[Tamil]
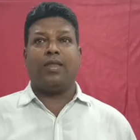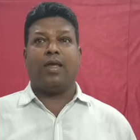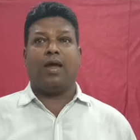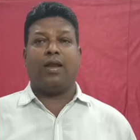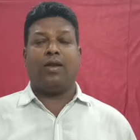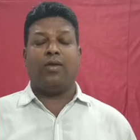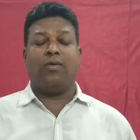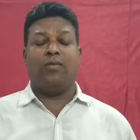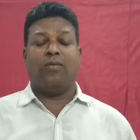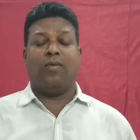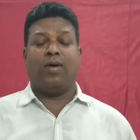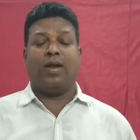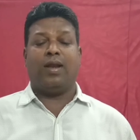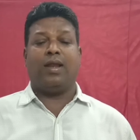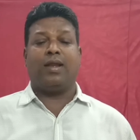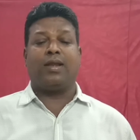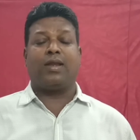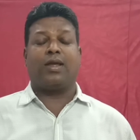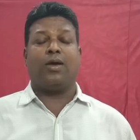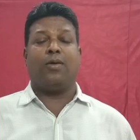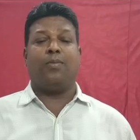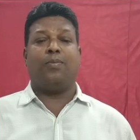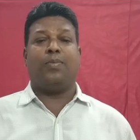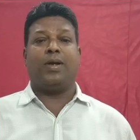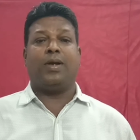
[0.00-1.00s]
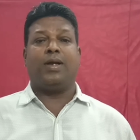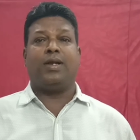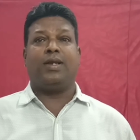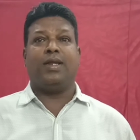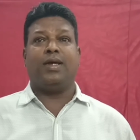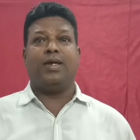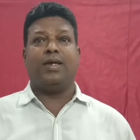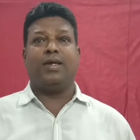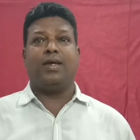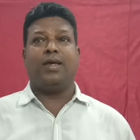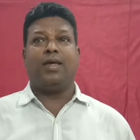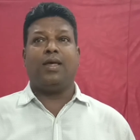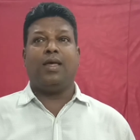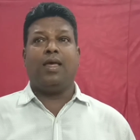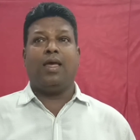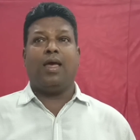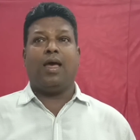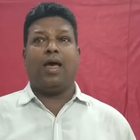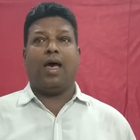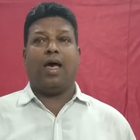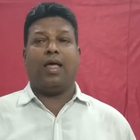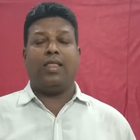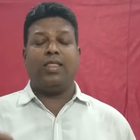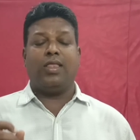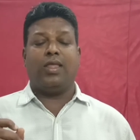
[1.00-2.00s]
நான் வளர்க்கப்பட்டு
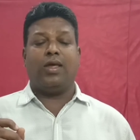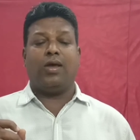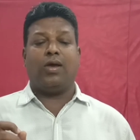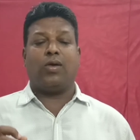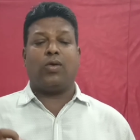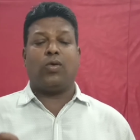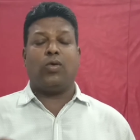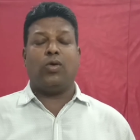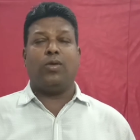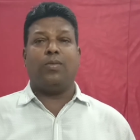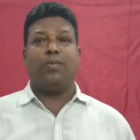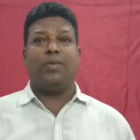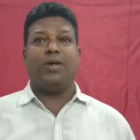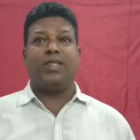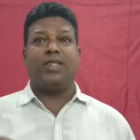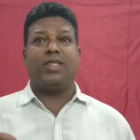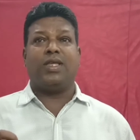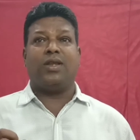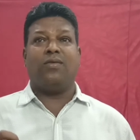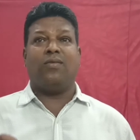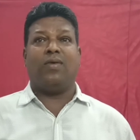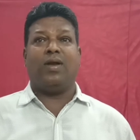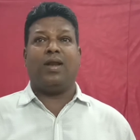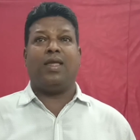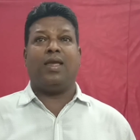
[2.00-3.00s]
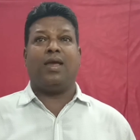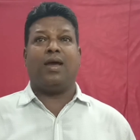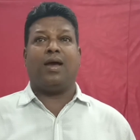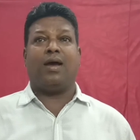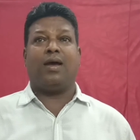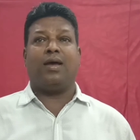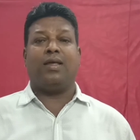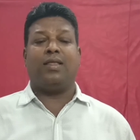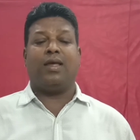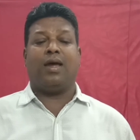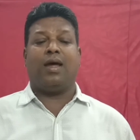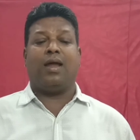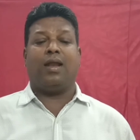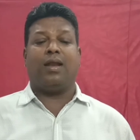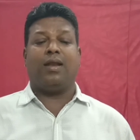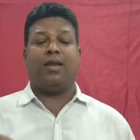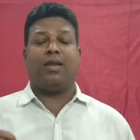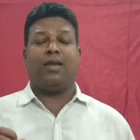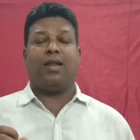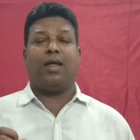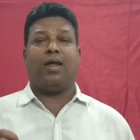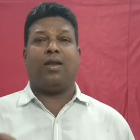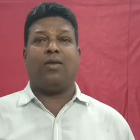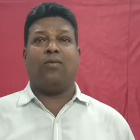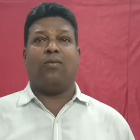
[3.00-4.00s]
அந்த குடும்பத்தின் வழியாக தான்
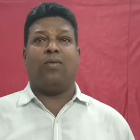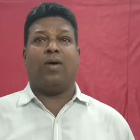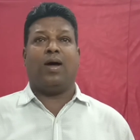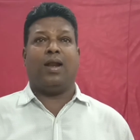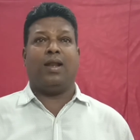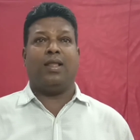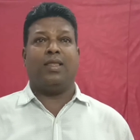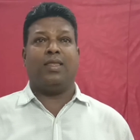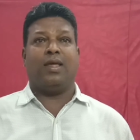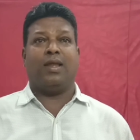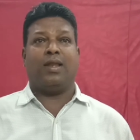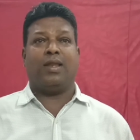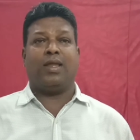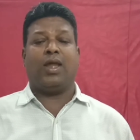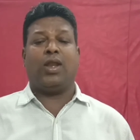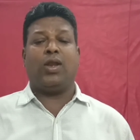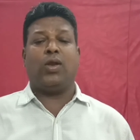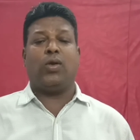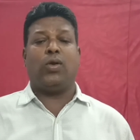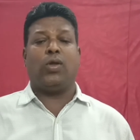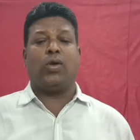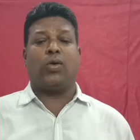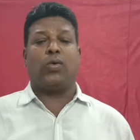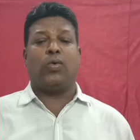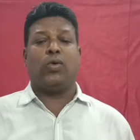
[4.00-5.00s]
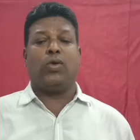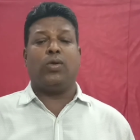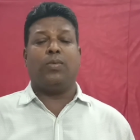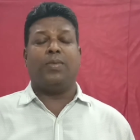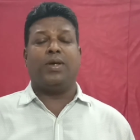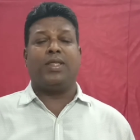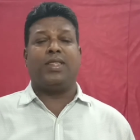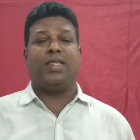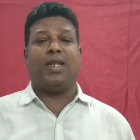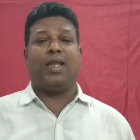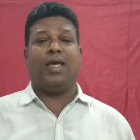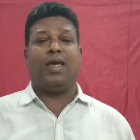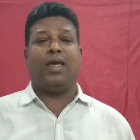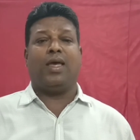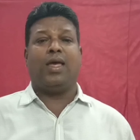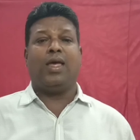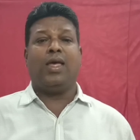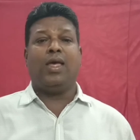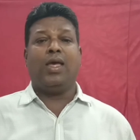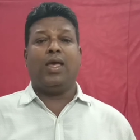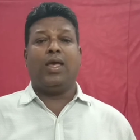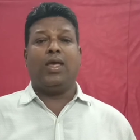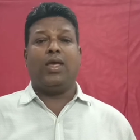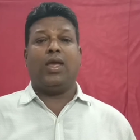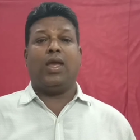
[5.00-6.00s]
நான் வாழ்ந்தேன் என்னுடைய குடும்பத்தில்
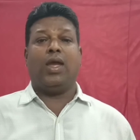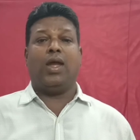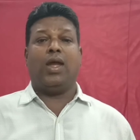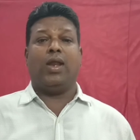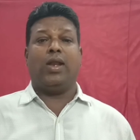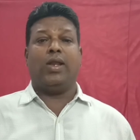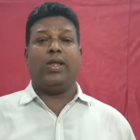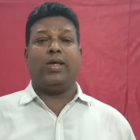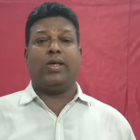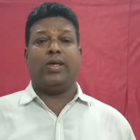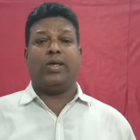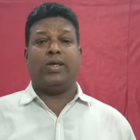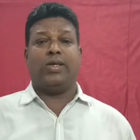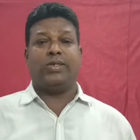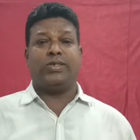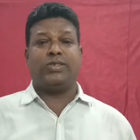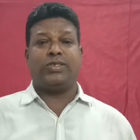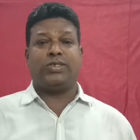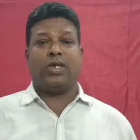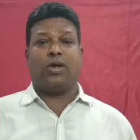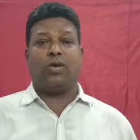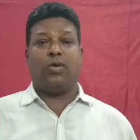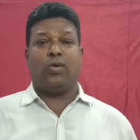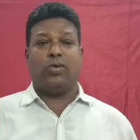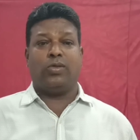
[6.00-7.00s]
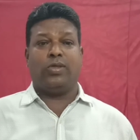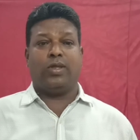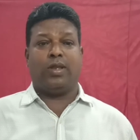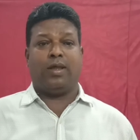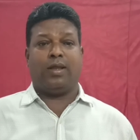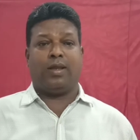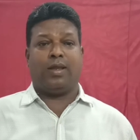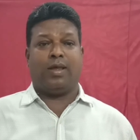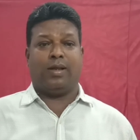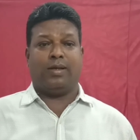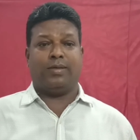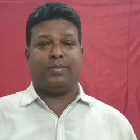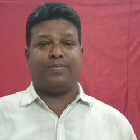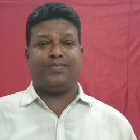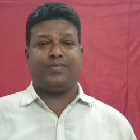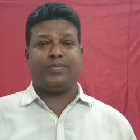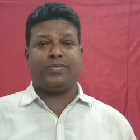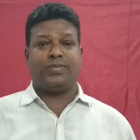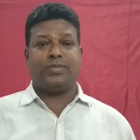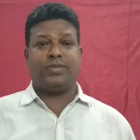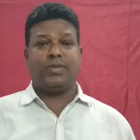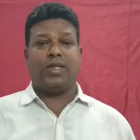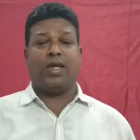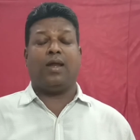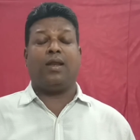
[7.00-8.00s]
ஏழு சகோதரர்கள்
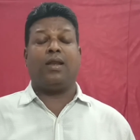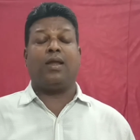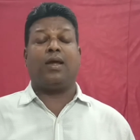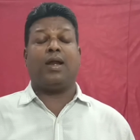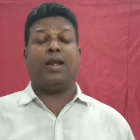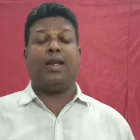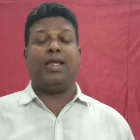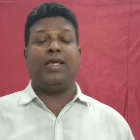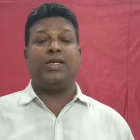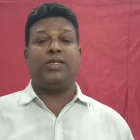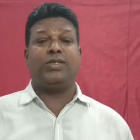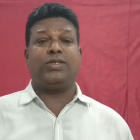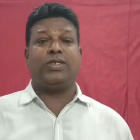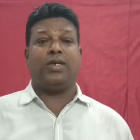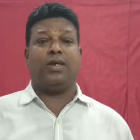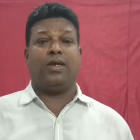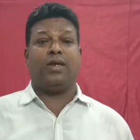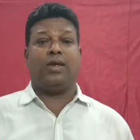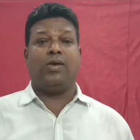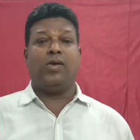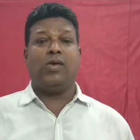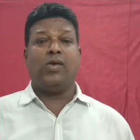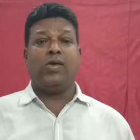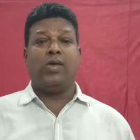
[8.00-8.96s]
நான் கடைசி